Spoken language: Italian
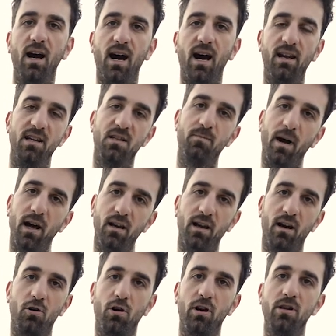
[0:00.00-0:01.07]
alle spalle
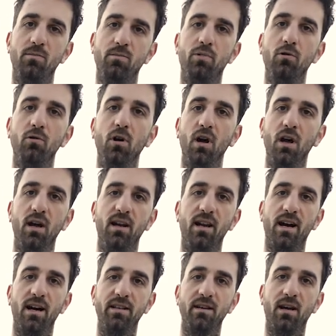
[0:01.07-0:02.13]
ancora di più
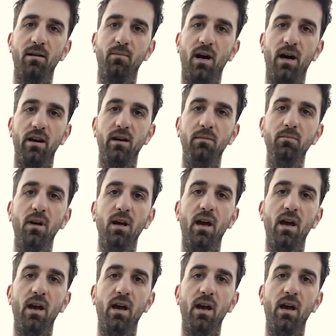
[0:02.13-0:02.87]
legate al mare,